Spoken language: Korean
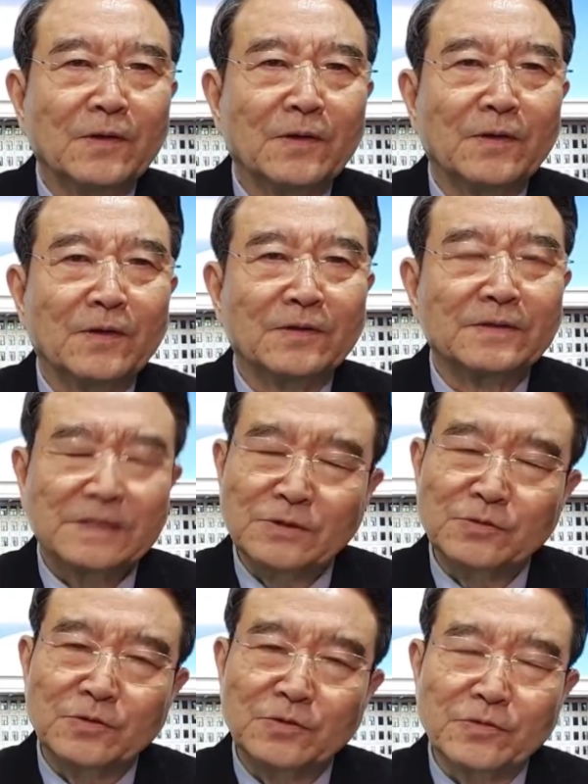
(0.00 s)
어,
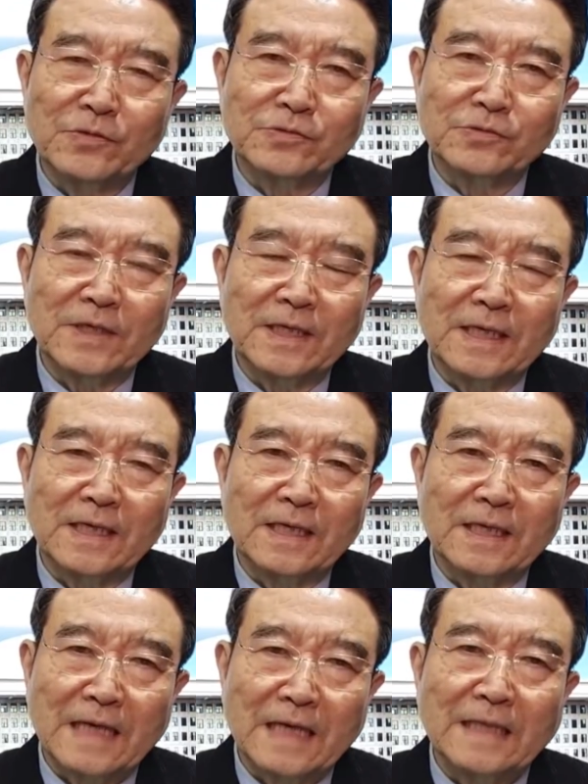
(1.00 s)
진중권
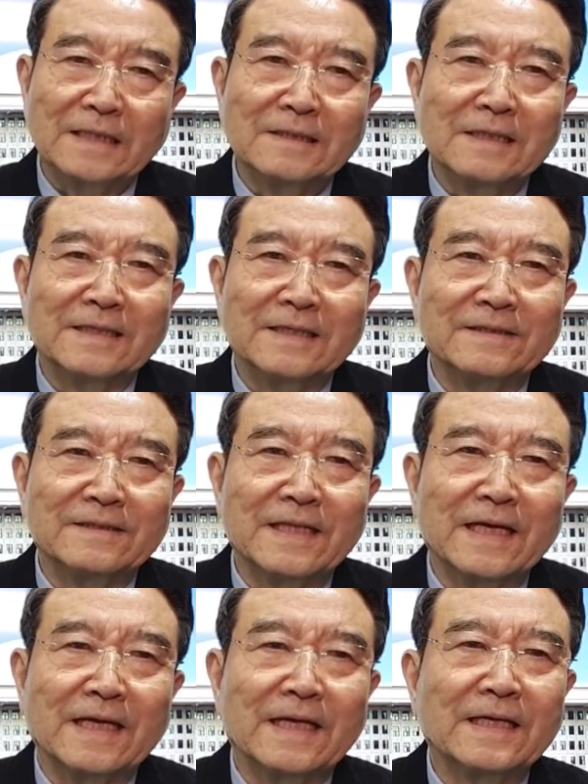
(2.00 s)
교수가 강연을
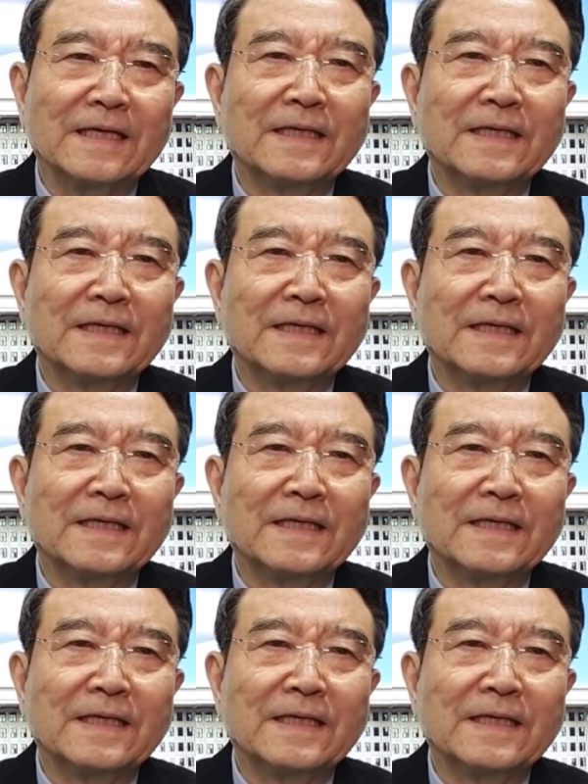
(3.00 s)
했는데